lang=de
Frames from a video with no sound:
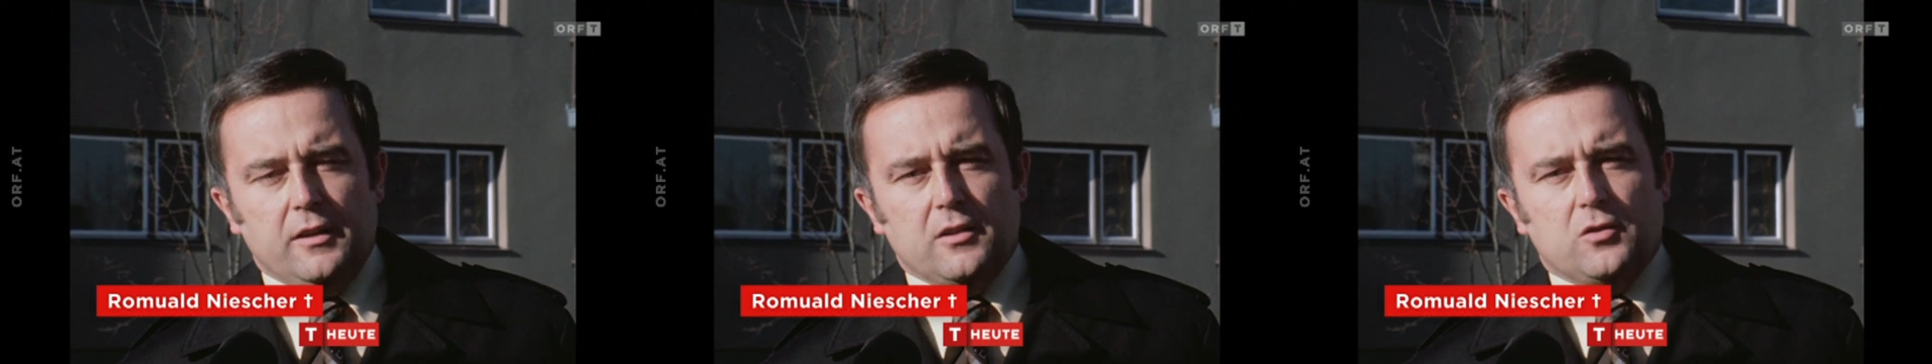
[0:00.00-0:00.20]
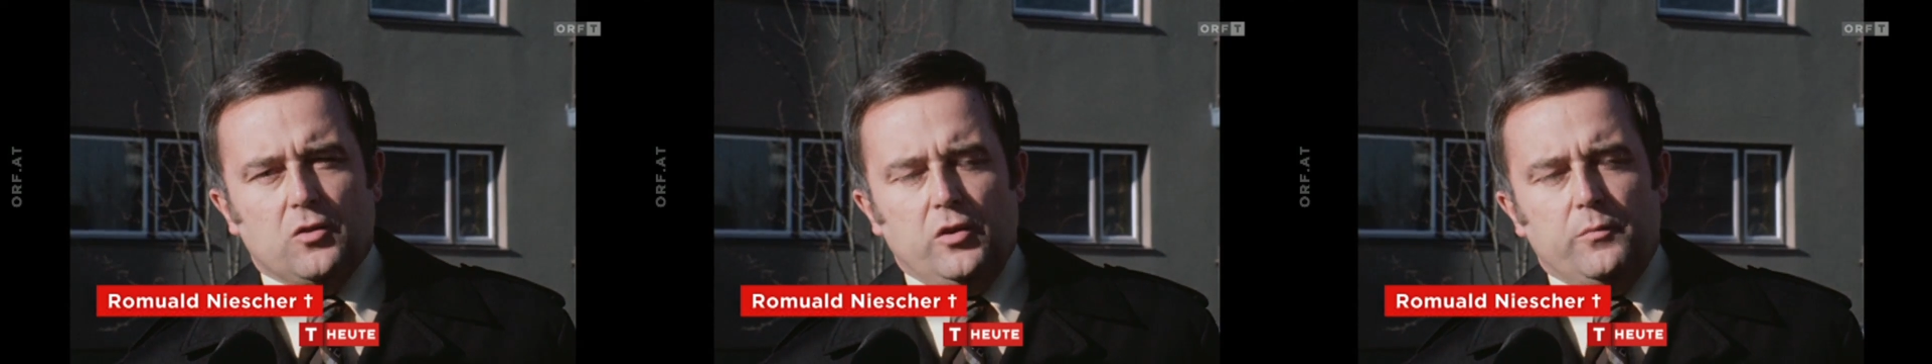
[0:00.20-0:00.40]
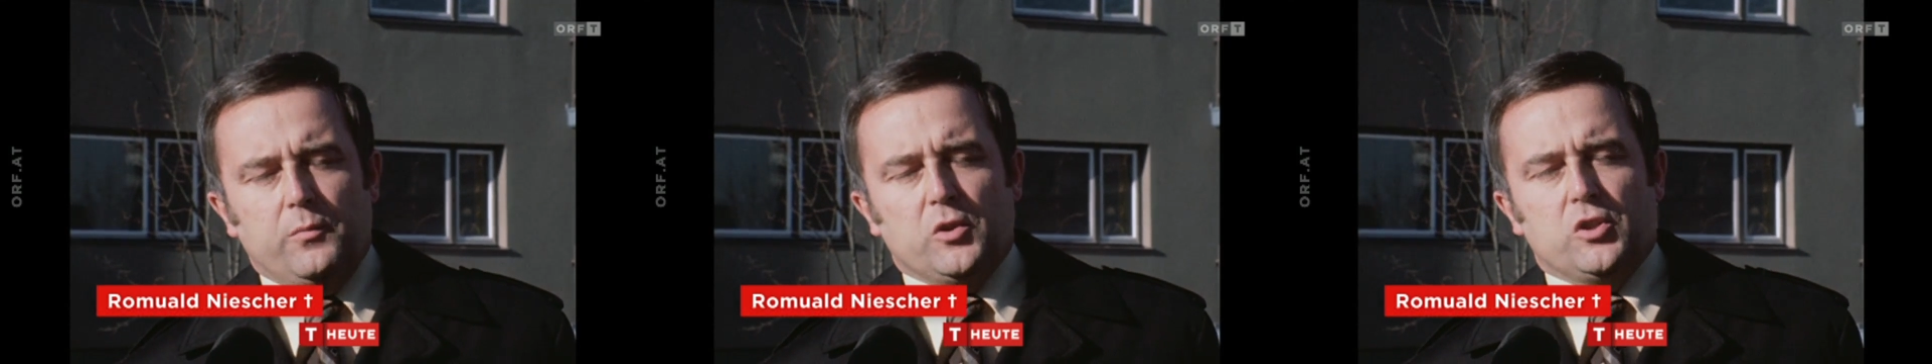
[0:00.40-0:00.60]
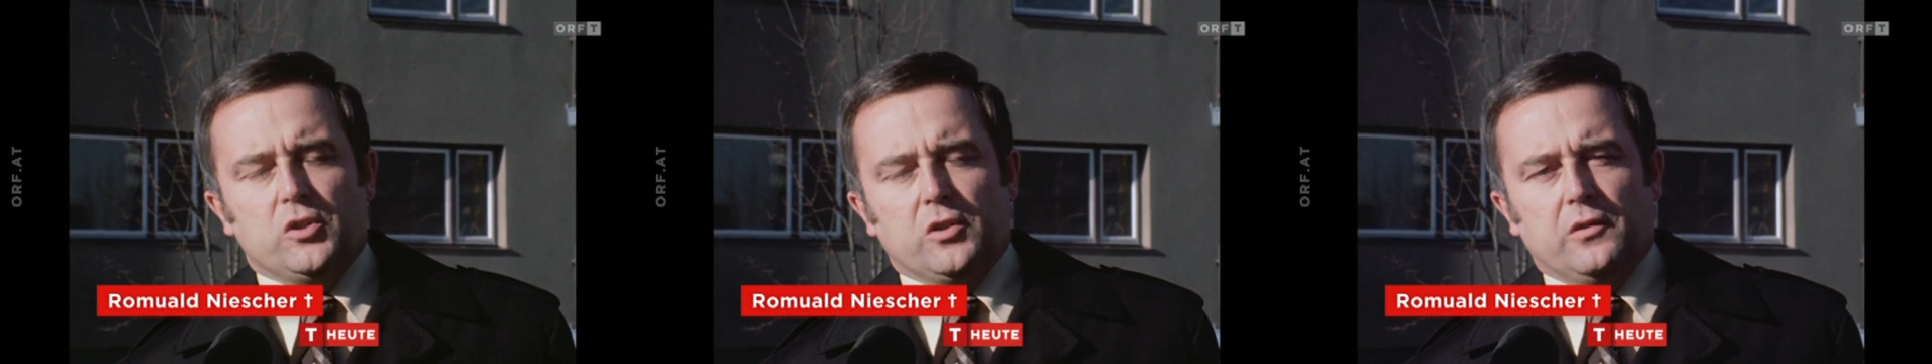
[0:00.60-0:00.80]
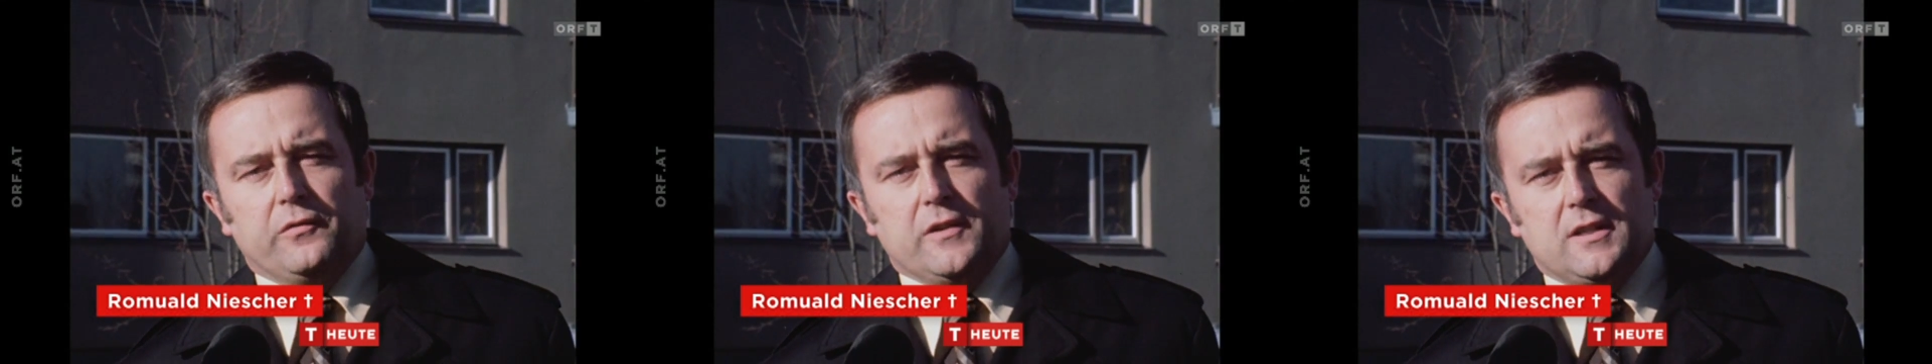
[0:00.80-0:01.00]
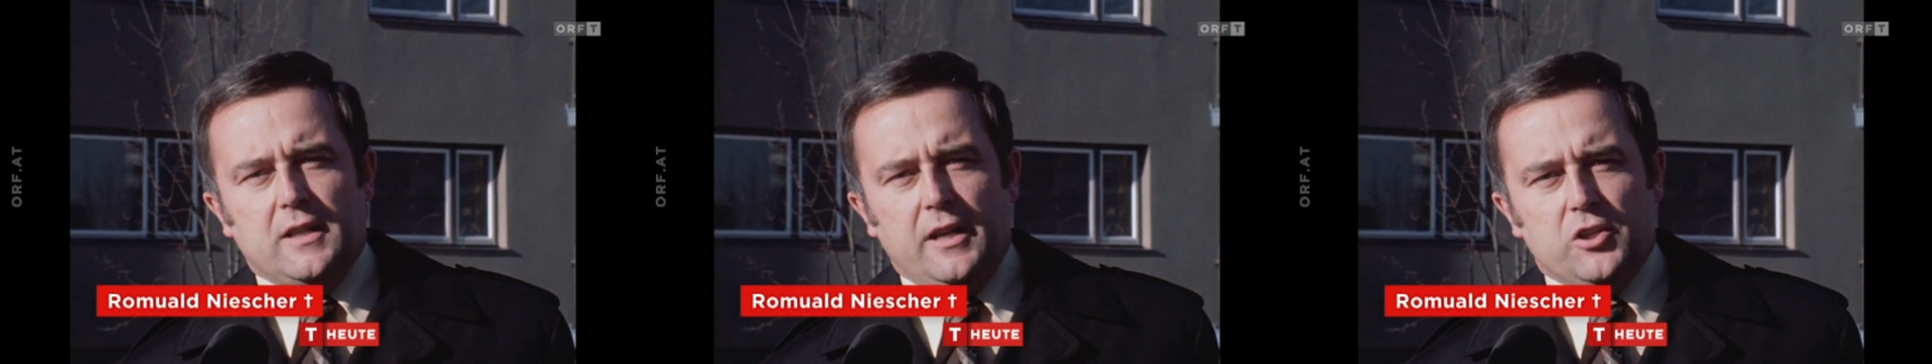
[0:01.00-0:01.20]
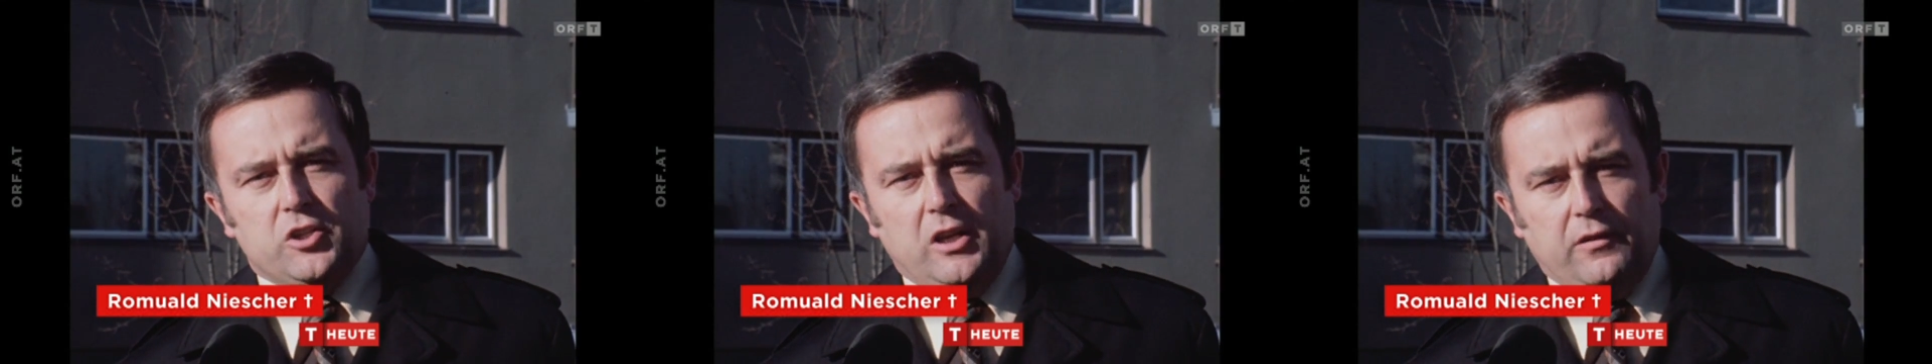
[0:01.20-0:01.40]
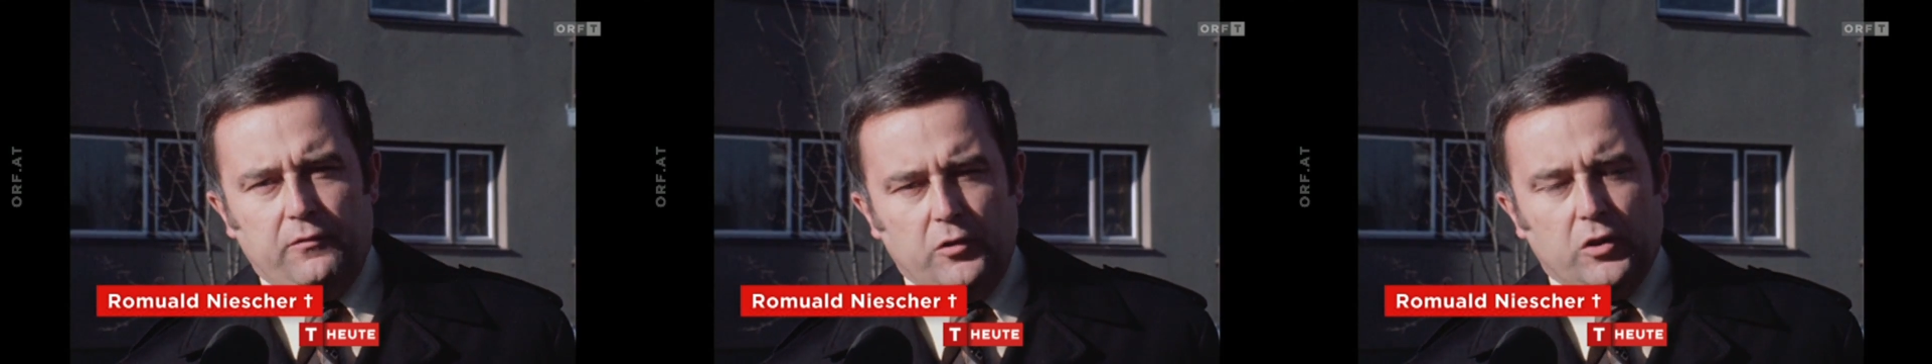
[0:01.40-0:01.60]
des Olympischen Dorfes
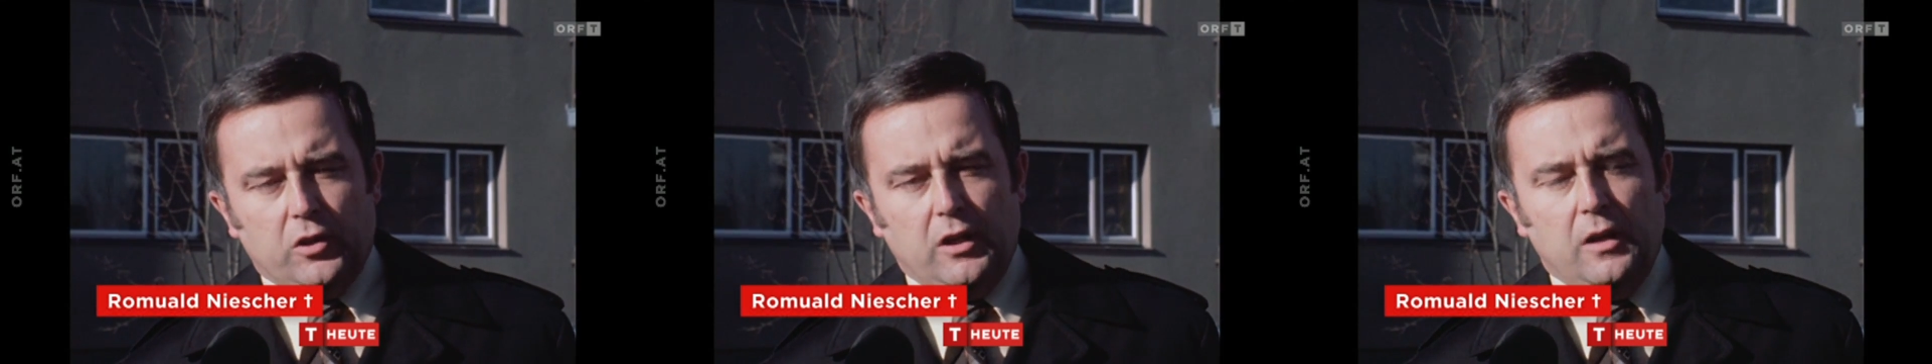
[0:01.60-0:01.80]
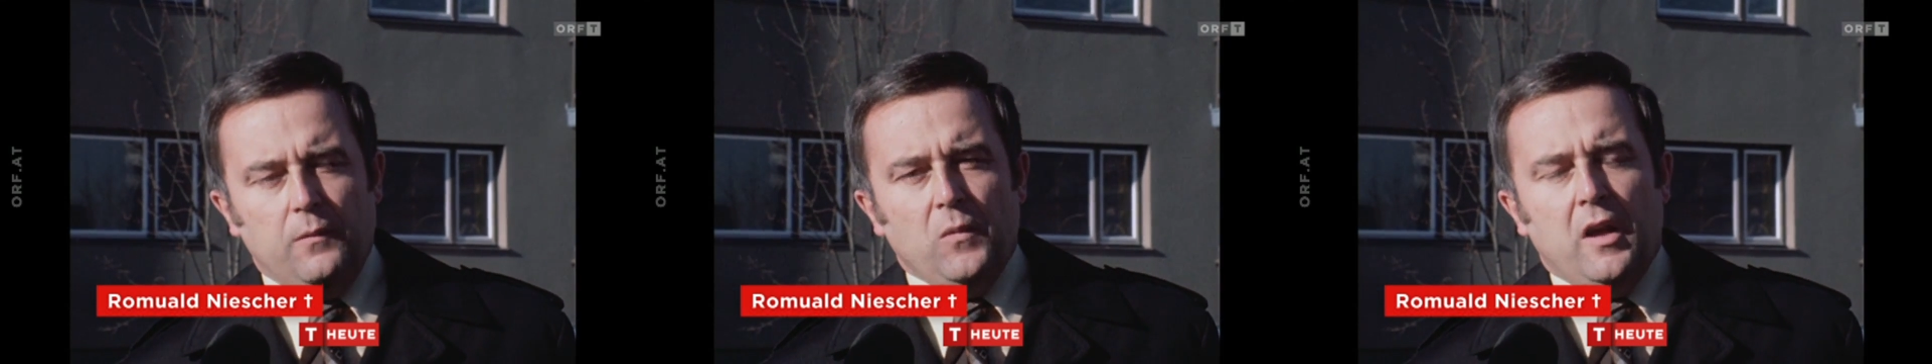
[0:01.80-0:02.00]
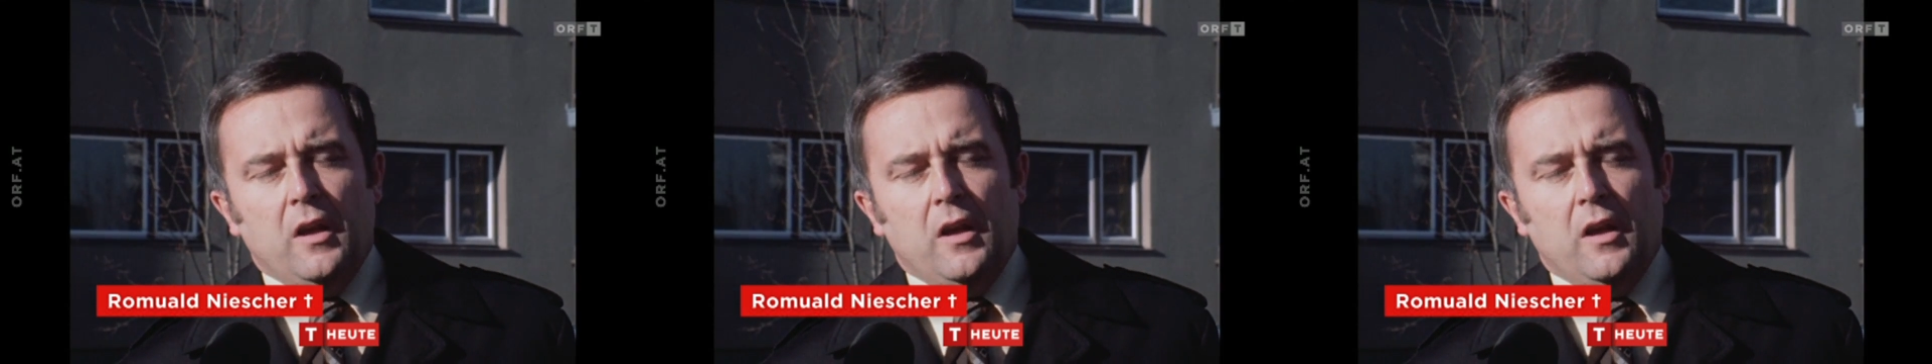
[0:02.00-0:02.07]
leerstehen würde.